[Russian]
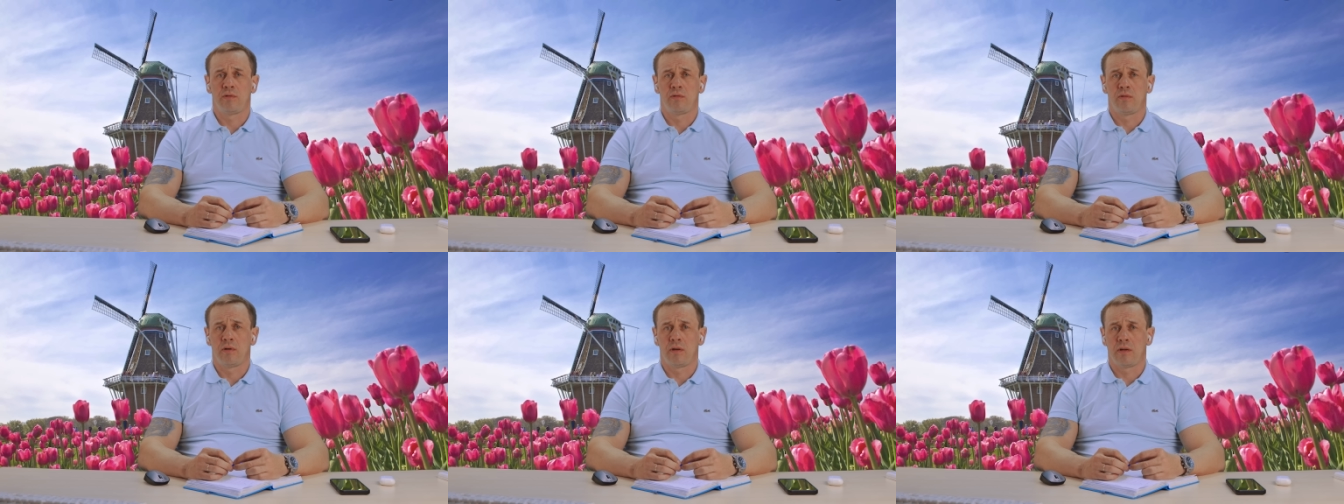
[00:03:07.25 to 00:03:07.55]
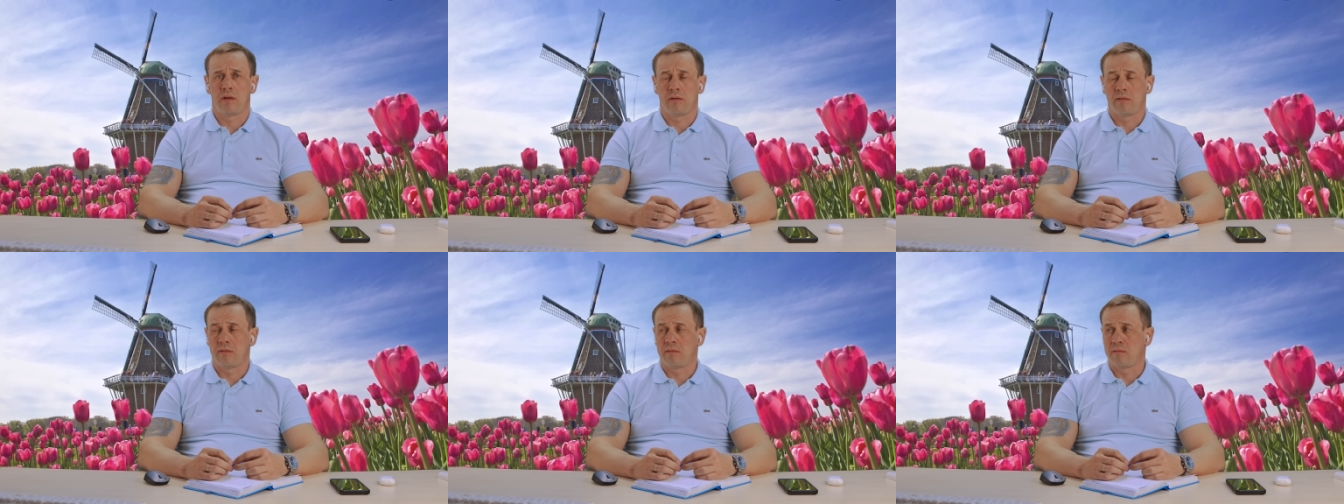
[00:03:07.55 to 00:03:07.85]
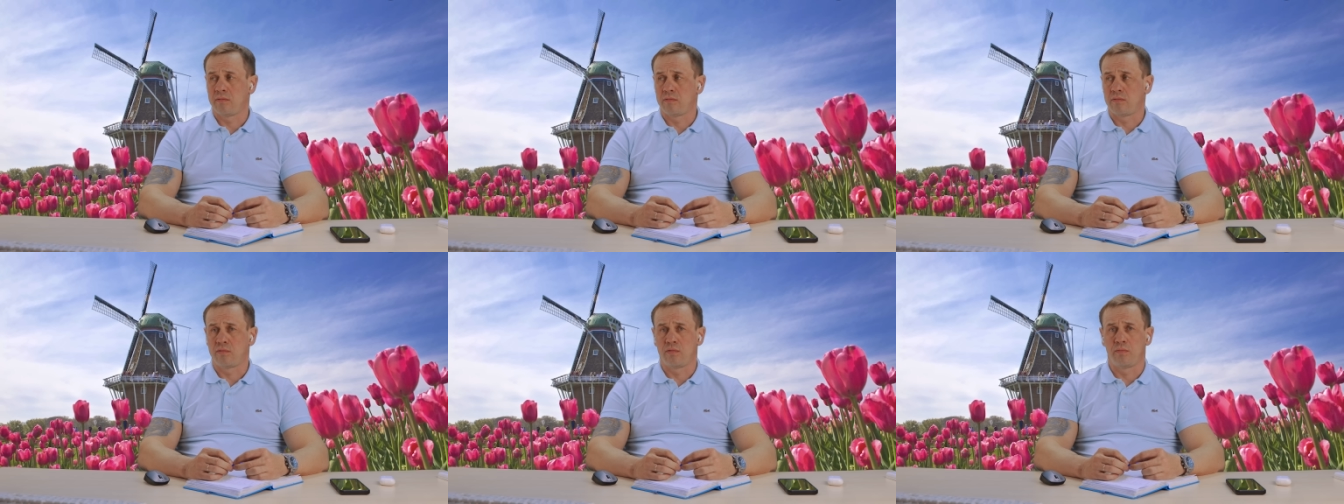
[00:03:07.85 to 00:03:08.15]
только Э,
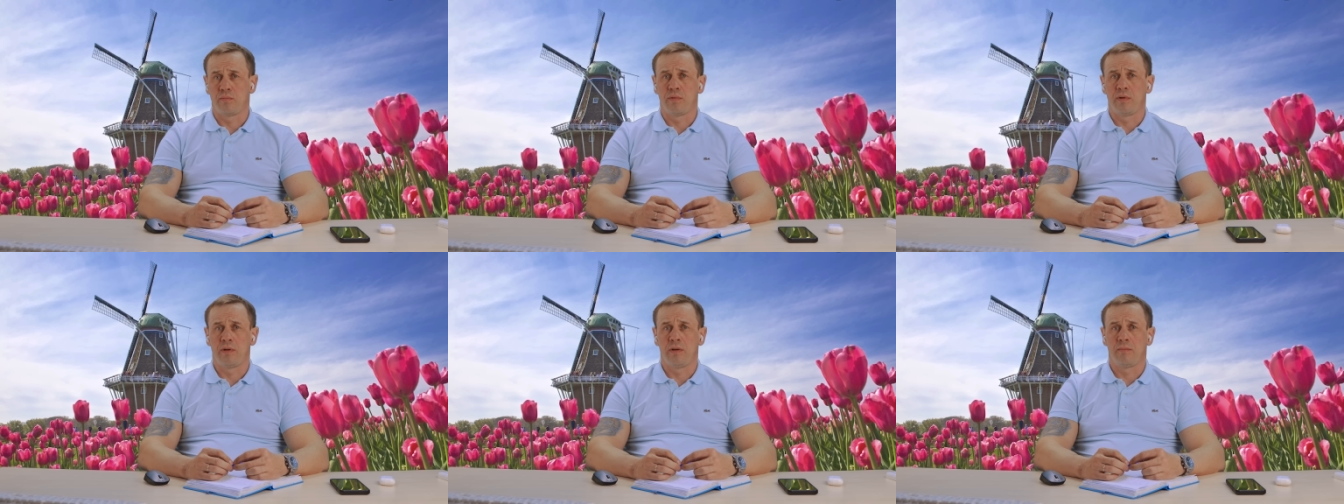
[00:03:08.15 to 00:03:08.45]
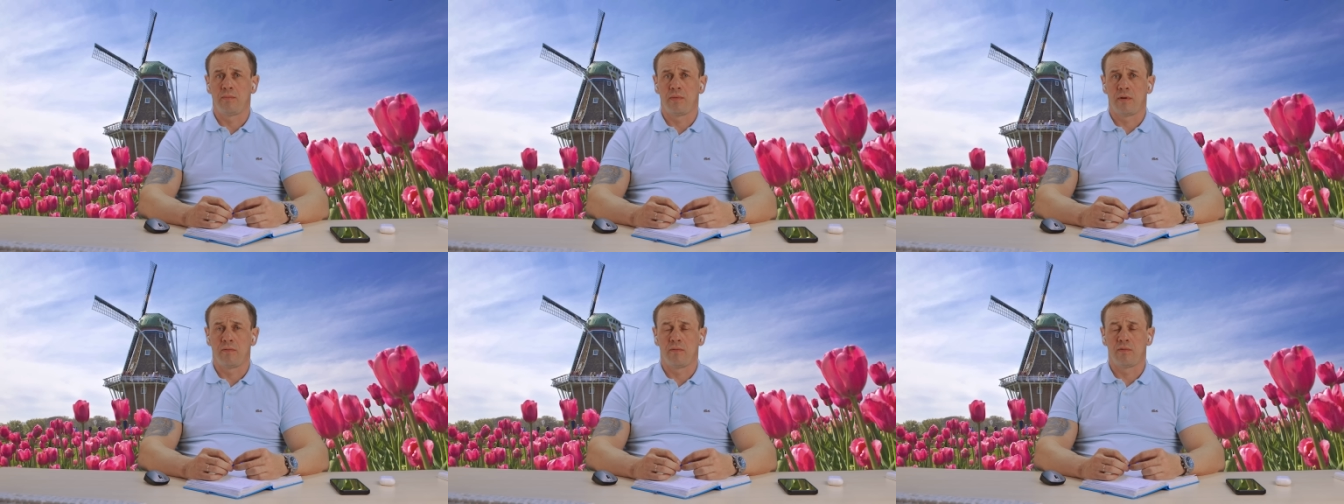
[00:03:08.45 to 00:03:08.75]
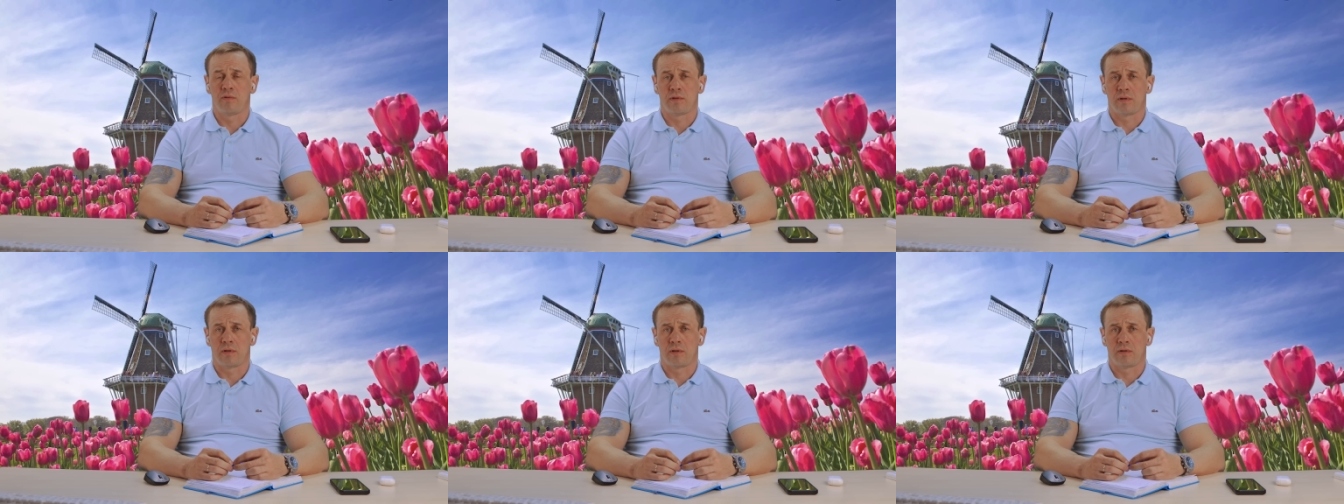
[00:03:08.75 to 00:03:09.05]
ну, тупые по
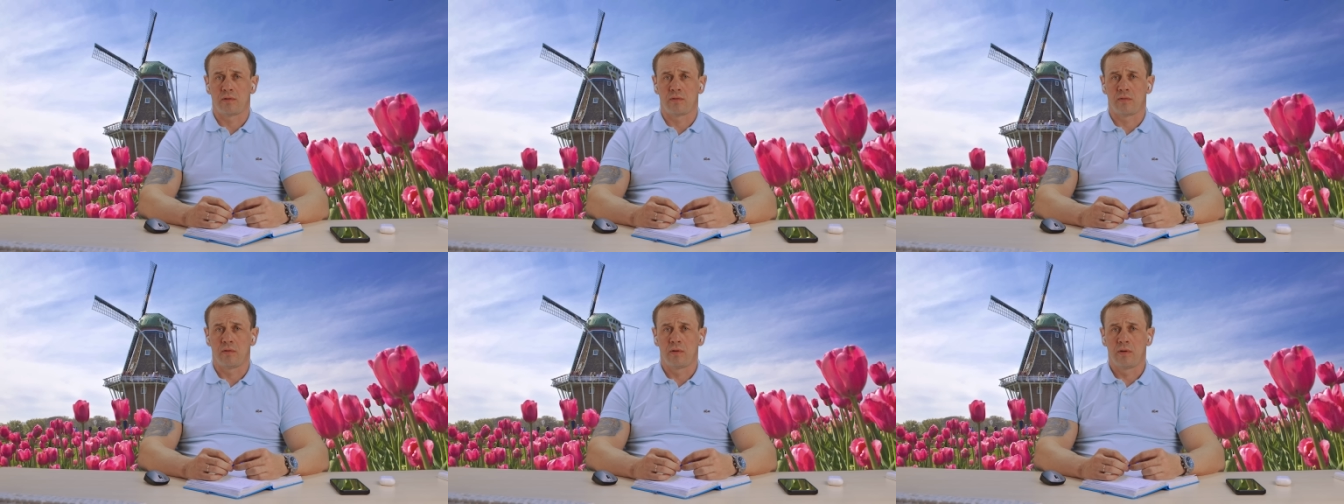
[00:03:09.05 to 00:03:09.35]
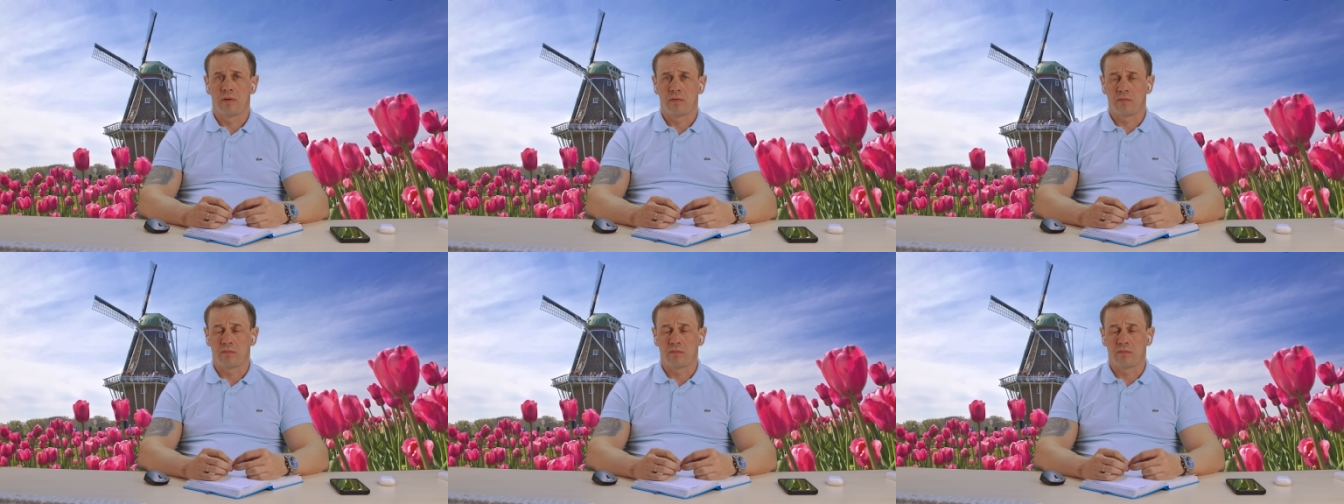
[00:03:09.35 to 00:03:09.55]
возрасту.